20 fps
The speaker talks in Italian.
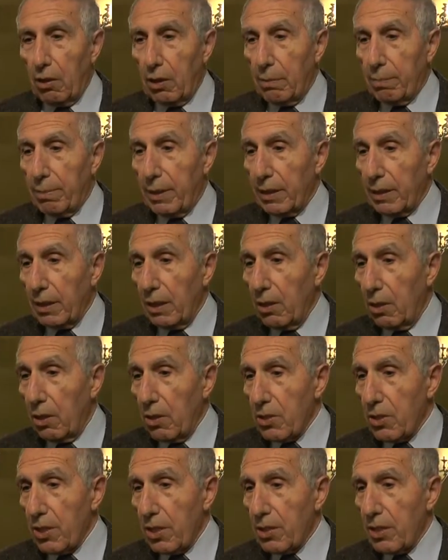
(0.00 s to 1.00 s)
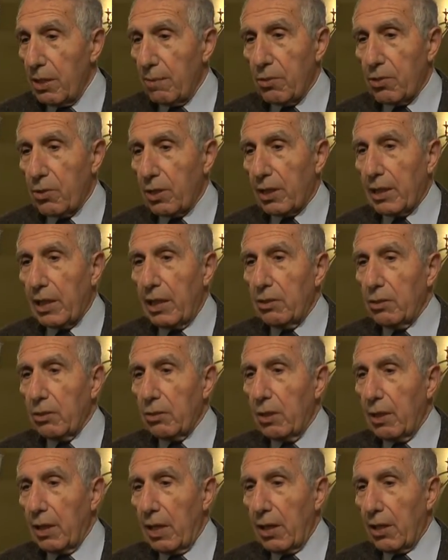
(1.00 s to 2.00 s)
Da parte nostra stiamo cercando
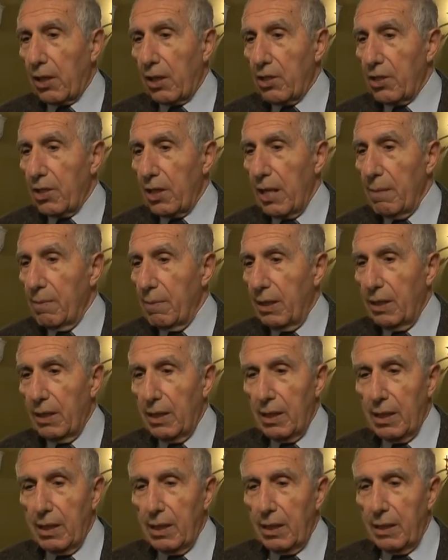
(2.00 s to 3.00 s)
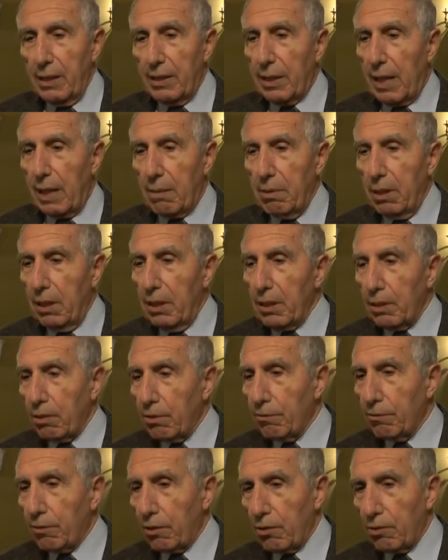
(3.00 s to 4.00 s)
con HGM, in termini di
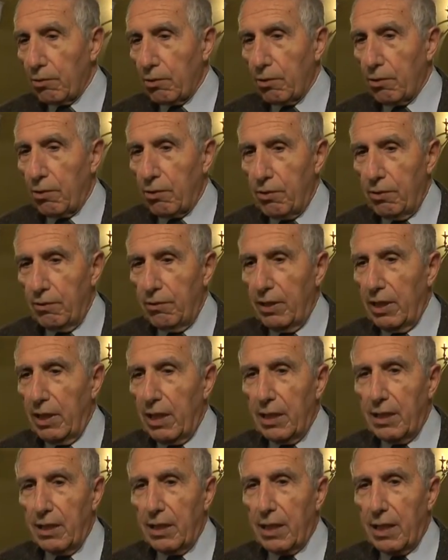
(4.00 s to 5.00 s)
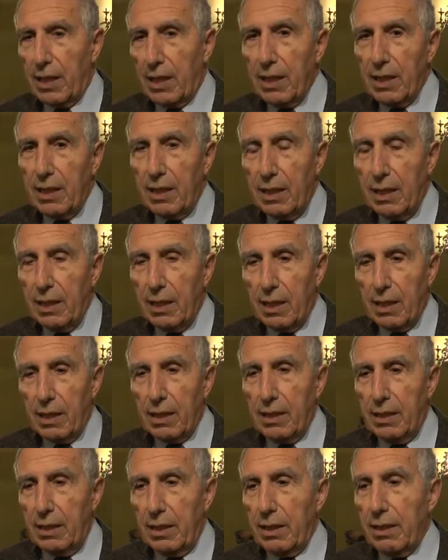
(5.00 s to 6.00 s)
confronto civile direi,
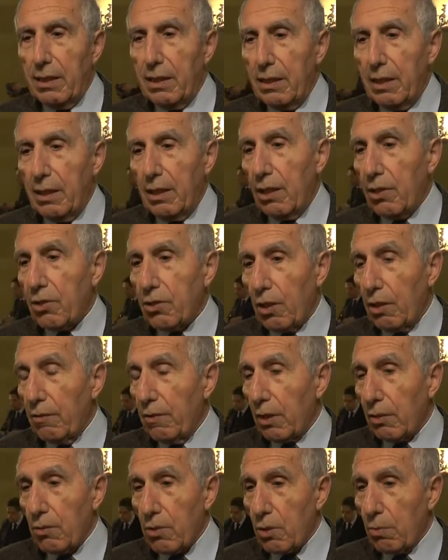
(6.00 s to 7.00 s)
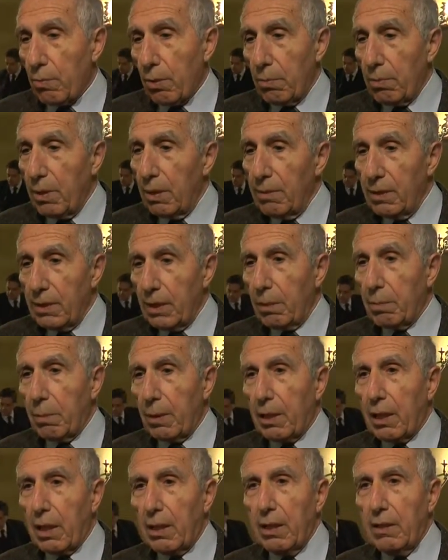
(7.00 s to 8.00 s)
di, di risolvere questo problema
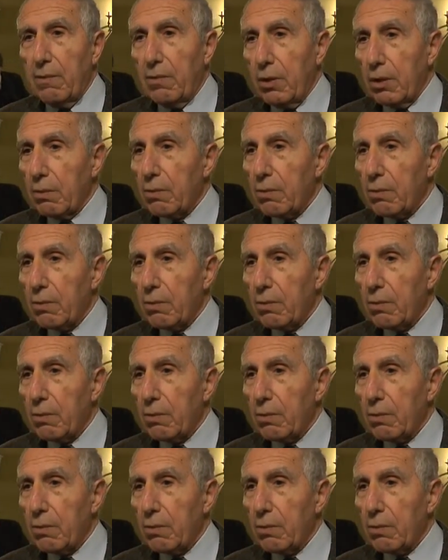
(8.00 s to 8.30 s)
interpretativo di